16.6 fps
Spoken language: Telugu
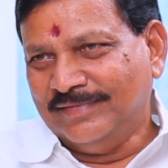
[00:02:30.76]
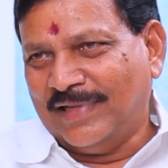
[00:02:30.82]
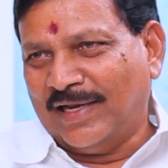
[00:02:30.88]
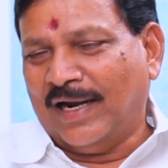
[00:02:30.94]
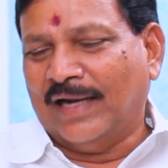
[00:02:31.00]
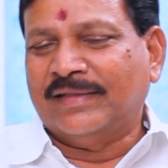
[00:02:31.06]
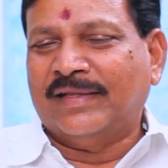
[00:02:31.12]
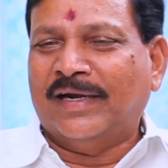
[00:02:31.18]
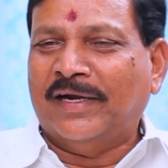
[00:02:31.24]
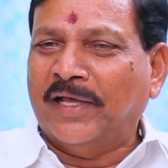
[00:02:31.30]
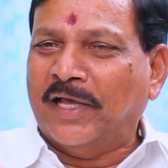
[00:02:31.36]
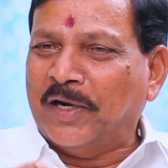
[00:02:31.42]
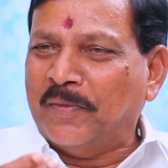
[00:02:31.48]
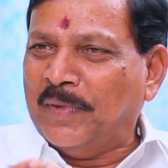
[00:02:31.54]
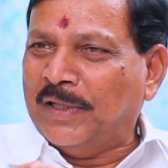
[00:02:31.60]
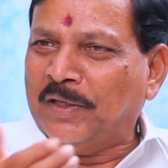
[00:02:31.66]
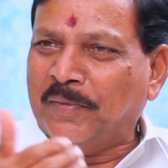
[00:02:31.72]
జనార్దన్ రెడ్డి
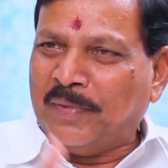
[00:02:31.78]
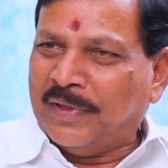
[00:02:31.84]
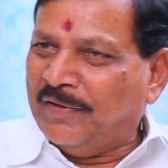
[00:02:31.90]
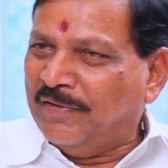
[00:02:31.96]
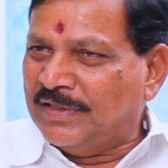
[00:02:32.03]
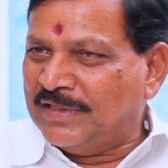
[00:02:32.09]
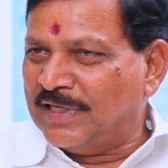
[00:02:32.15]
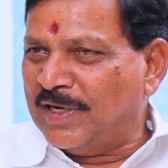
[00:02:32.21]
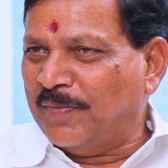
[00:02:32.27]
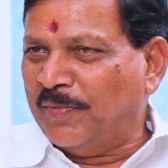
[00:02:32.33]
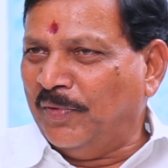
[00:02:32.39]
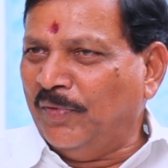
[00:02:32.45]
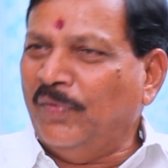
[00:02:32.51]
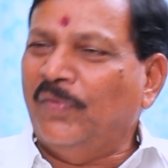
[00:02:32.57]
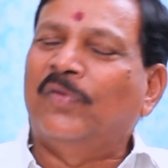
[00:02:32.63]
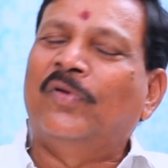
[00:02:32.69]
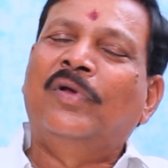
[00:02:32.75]
గారికి మంత్రి పదవి ఇచ్చినప్పుడు